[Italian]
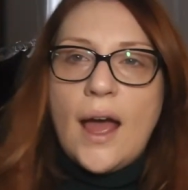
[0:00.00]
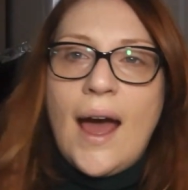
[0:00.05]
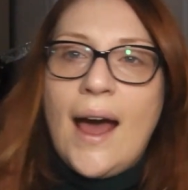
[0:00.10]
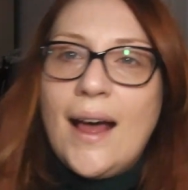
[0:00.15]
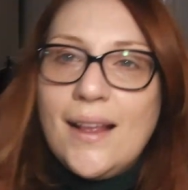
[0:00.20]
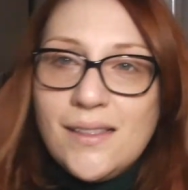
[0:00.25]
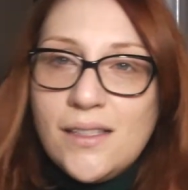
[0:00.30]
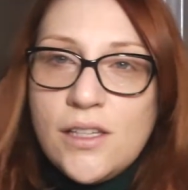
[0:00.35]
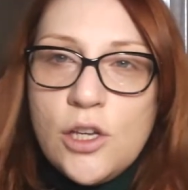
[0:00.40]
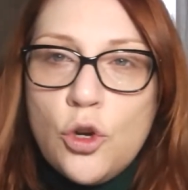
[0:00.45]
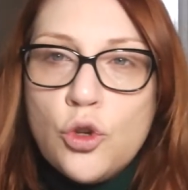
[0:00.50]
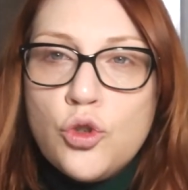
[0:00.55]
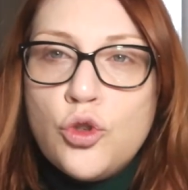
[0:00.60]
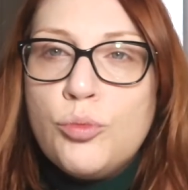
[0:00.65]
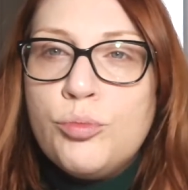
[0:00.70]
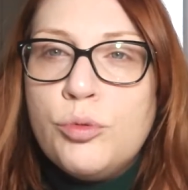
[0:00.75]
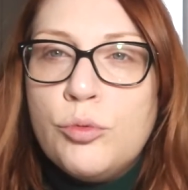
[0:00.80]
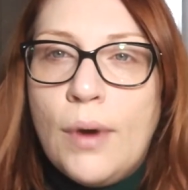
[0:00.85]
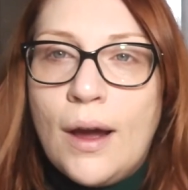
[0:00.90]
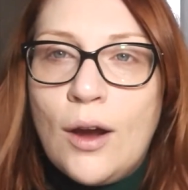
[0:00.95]
anzi non
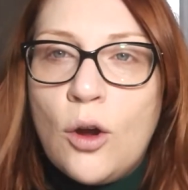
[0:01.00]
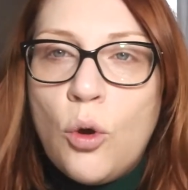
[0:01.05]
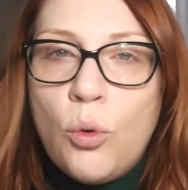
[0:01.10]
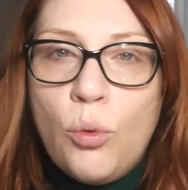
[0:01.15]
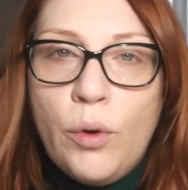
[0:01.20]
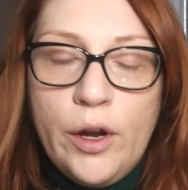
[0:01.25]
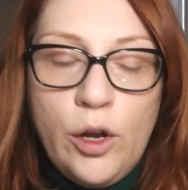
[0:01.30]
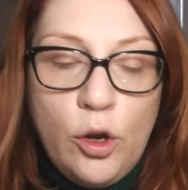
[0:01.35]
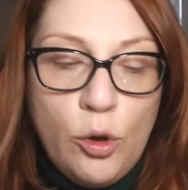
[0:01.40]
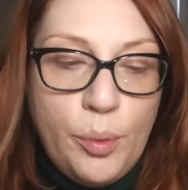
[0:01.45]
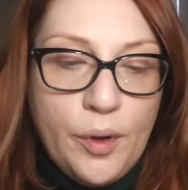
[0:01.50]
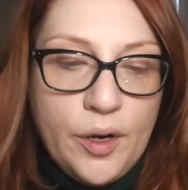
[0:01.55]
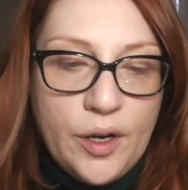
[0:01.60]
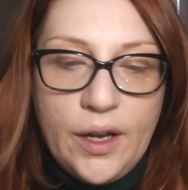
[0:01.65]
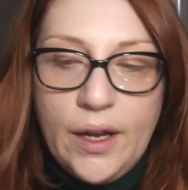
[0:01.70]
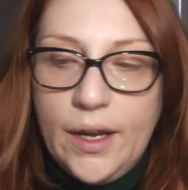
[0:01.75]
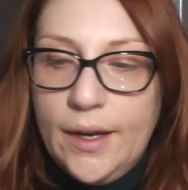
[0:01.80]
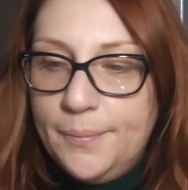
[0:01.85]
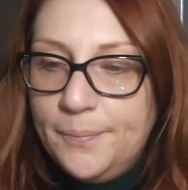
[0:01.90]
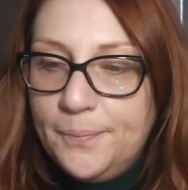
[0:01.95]
so più manco quello
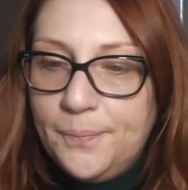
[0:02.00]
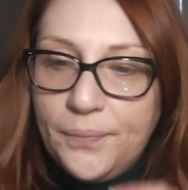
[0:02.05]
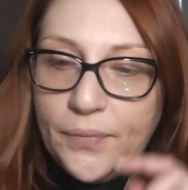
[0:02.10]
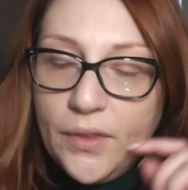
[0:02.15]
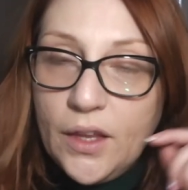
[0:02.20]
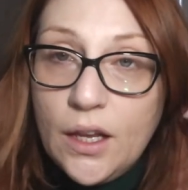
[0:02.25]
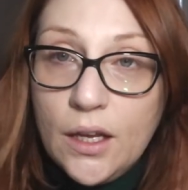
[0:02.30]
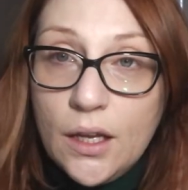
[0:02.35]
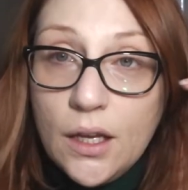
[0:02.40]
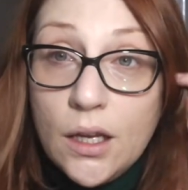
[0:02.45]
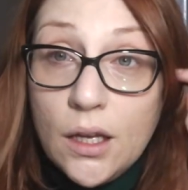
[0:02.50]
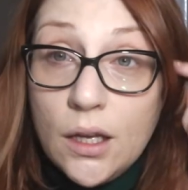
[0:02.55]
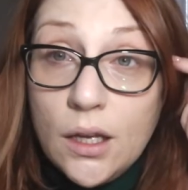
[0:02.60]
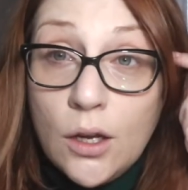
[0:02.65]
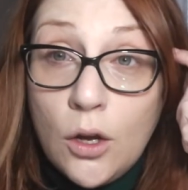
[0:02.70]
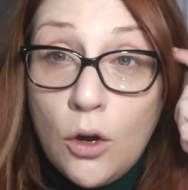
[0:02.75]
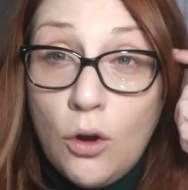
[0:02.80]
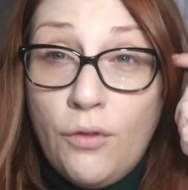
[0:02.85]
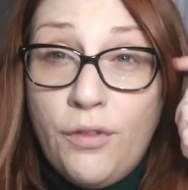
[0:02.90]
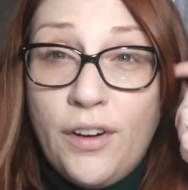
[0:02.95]
perché
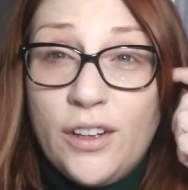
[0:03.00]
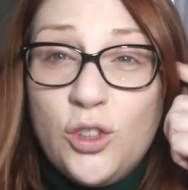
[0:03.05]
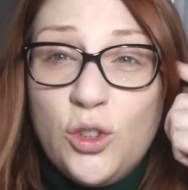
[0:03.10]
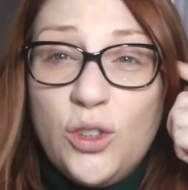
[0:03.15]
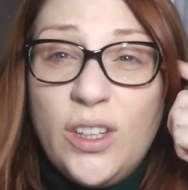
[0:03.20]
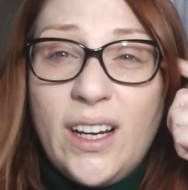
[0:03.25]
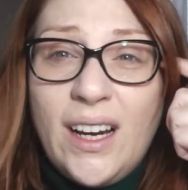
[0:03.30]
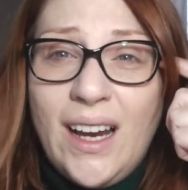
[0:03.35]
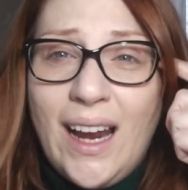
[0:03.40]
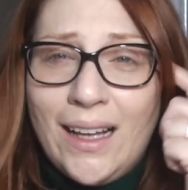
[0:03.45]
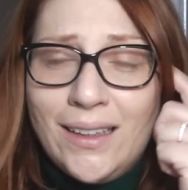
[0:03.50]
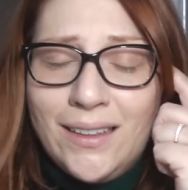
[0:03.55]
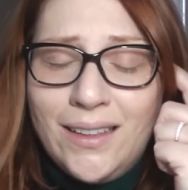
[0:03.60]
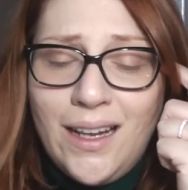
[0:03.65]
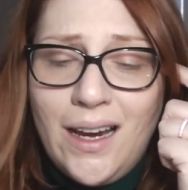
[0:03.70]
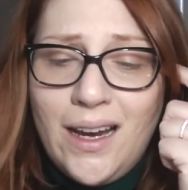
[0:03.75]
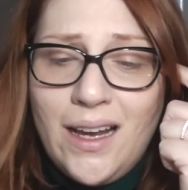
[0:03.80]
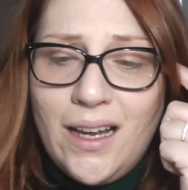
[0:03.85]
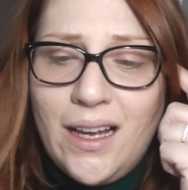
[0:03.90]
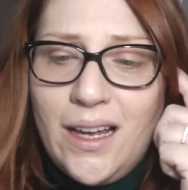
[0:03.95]
ho fatto
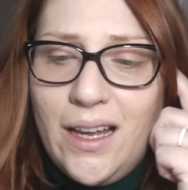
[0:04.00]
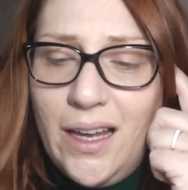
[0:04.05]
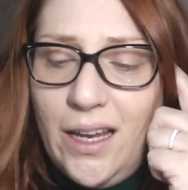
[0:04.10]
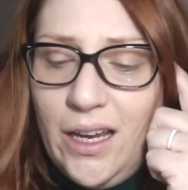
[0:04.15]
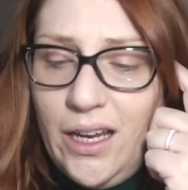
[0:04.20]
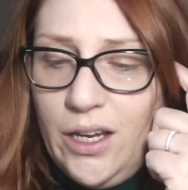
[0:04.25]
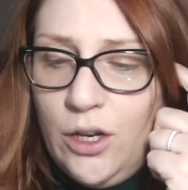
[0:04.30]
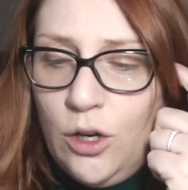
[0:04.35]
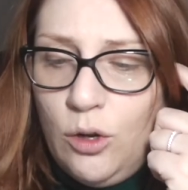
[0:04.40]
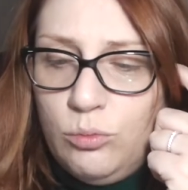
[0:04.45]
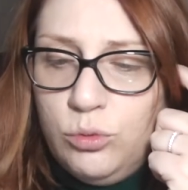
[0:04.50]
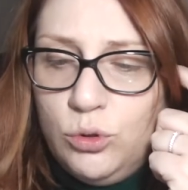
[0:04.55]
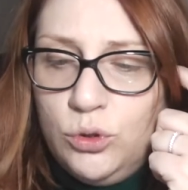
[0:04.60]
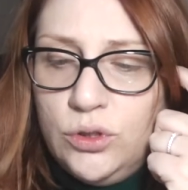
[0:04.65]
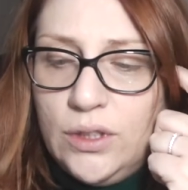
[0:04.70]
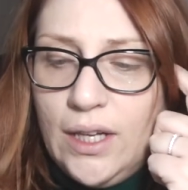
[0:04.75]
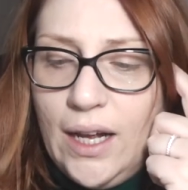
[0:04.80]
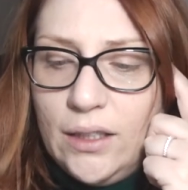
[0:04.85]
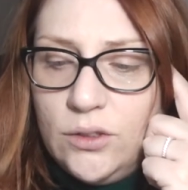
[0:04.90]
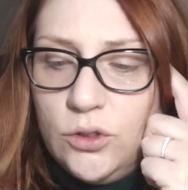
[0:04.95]
decluttering e l'ho
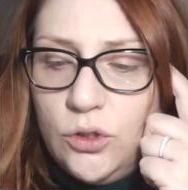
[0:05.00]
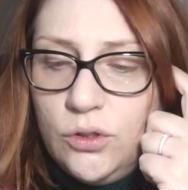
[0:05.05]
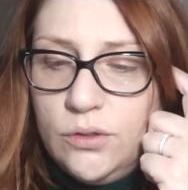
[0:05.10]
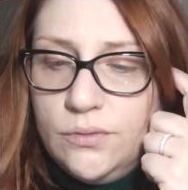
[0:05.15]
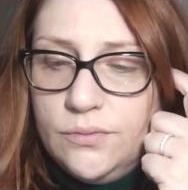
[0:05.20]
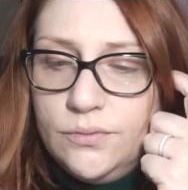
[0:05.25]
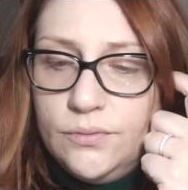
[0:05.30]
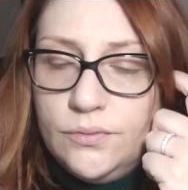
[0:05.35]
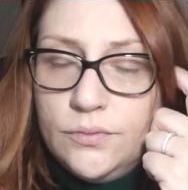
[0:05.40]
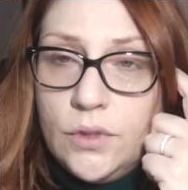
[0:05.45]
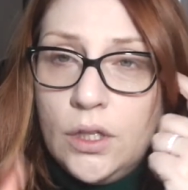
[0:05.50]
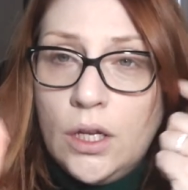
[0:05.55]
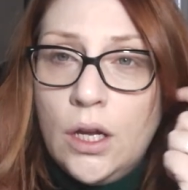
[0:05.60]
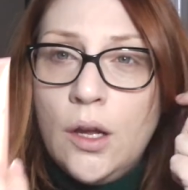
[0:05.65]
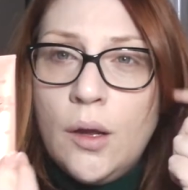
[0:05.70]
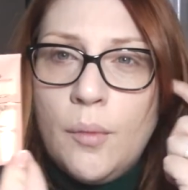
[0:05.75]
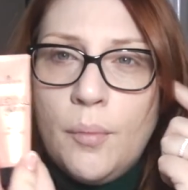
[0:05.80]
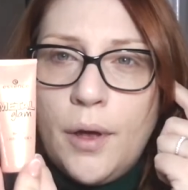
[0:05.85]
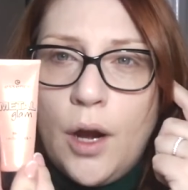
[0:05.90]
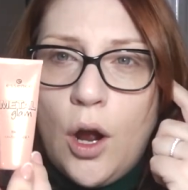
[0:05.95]
buttato
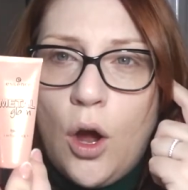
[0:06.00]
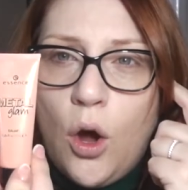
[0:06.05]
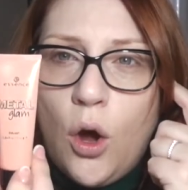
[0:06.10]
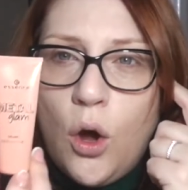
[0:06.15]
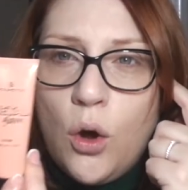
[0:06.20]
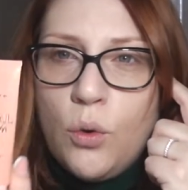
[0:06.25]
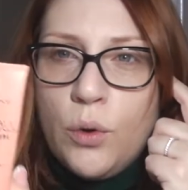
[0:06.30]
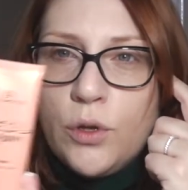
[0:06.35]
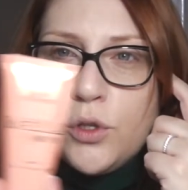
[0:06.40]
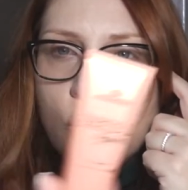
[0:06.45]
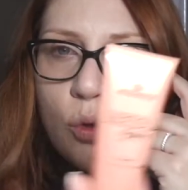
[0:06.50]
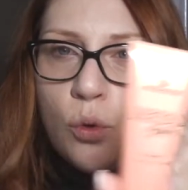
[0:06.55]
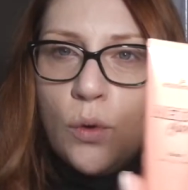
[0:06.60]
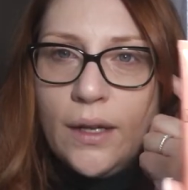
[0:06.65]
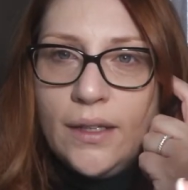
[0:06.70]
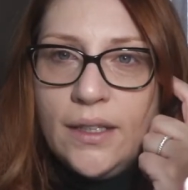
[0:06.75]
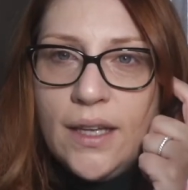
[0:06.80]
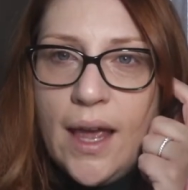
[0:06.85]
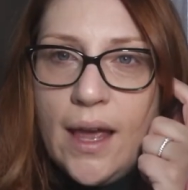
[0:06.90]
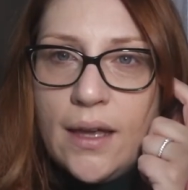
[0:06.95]
però ho questo
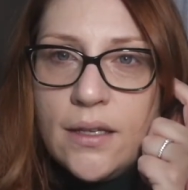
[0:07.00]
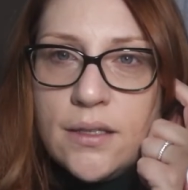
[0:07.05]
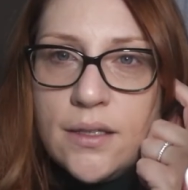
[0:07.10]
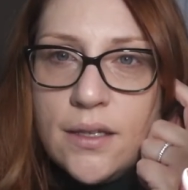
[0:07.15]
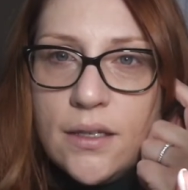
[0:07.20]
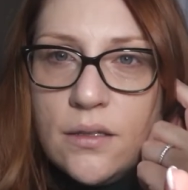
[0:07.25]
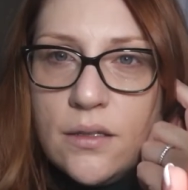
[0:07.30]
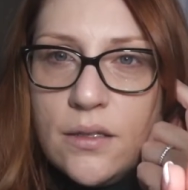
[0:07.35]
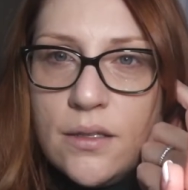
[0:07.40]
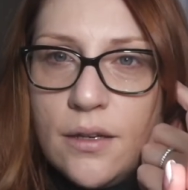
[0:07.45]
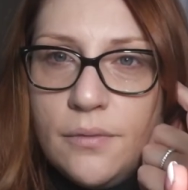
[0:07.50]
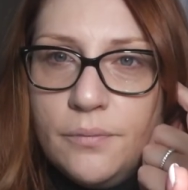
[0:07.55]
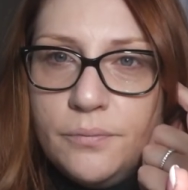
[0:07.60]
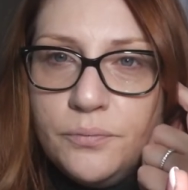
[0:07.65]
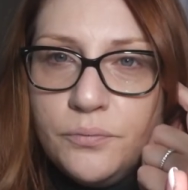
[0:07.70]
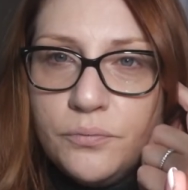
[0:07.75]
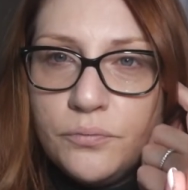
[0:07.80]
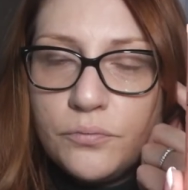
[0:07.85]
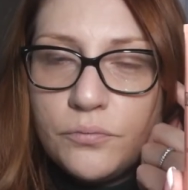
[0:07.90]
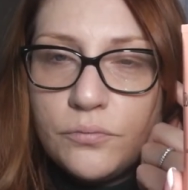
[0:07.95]
qua di
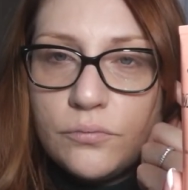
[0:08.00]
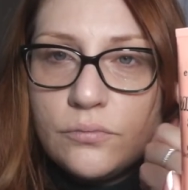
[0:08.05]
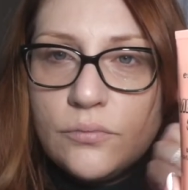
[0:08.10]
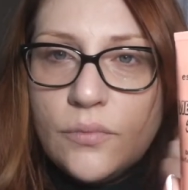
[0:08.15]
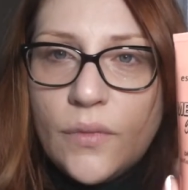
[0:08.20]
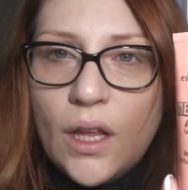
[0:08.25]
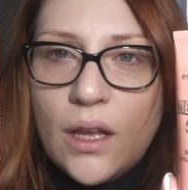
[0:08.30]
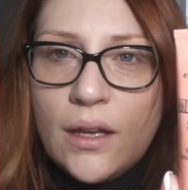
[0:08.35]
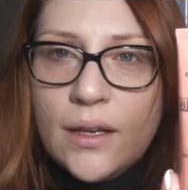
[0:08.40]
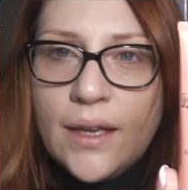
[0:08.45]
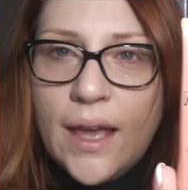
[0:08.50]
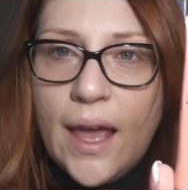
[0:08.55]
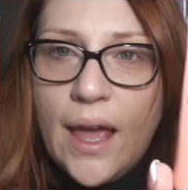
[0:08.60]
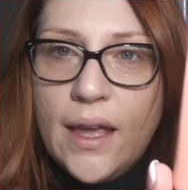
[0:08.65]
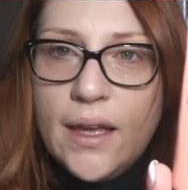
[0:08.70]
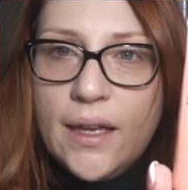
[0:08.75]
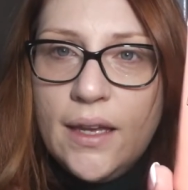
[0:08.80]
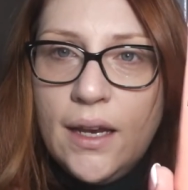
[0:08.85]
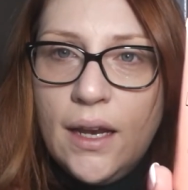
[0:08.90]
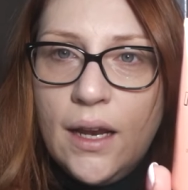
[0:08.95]
Essence che
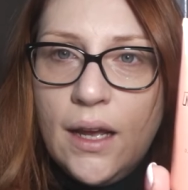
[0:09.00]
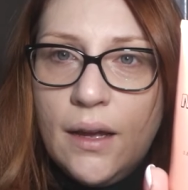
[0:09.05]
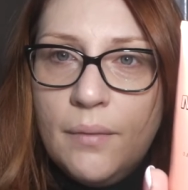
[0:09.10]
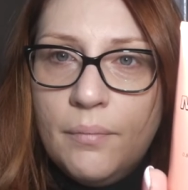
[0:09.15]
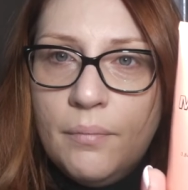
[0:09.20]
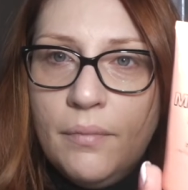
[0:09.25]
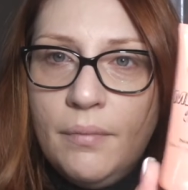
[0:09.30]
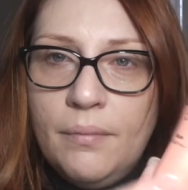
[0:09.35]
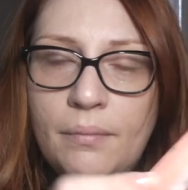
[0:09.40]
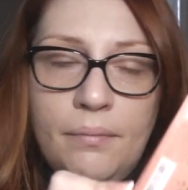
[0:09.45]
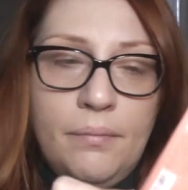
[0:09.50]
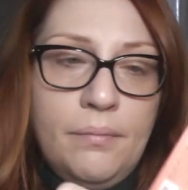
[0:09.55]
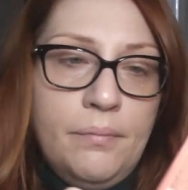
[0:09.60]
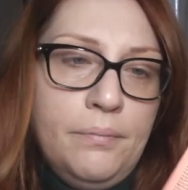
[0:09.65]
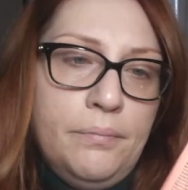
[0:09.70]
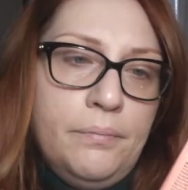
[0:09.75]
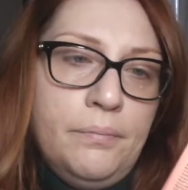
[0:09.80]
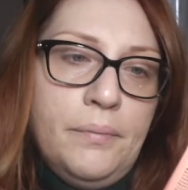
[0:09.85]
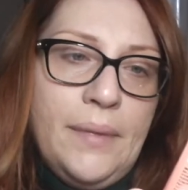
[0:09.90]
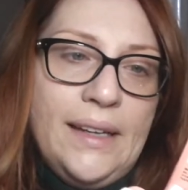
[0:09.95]
è il
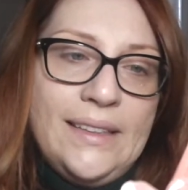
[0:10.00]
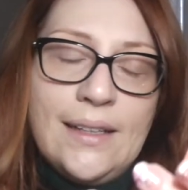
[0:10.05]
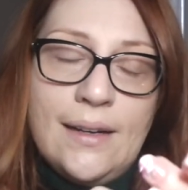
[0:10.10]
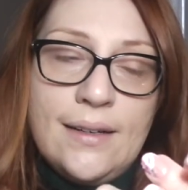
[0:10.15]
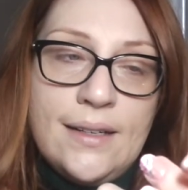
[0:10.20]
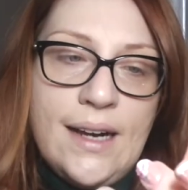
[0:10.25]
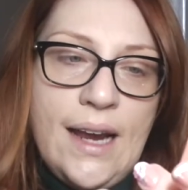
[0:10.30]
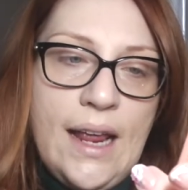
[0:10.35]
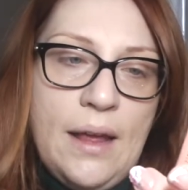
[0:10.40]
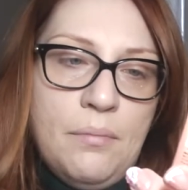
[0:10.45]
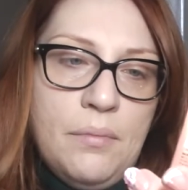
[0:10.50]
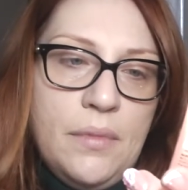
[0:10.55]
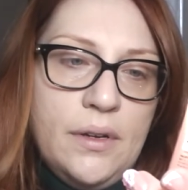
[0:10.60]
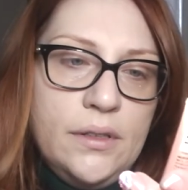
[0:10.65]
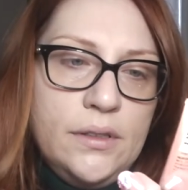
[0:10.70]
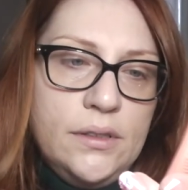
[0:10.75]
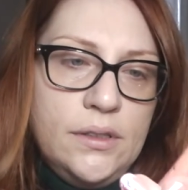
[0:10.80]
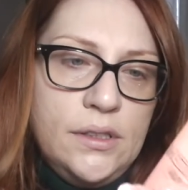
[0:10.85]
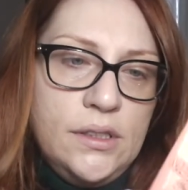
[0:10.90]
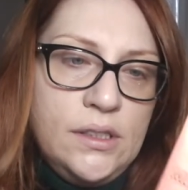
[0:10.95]
mm, Metal
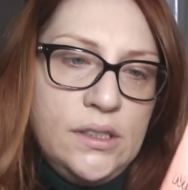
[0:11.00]
Glam